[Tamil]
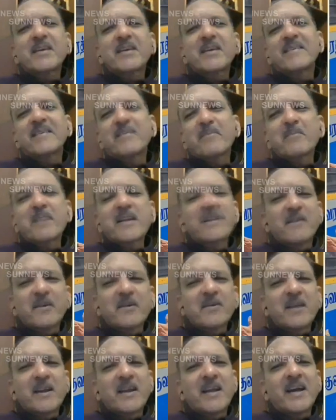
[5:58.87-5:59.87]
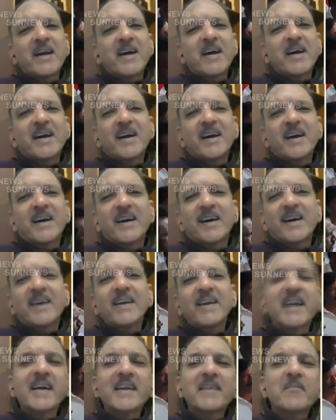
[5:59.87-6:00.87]
ஒரு பேச்சு வரும் இல்லையா
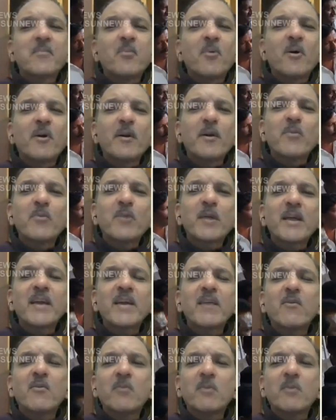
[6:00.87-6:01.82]
என்ன அது போன முறையே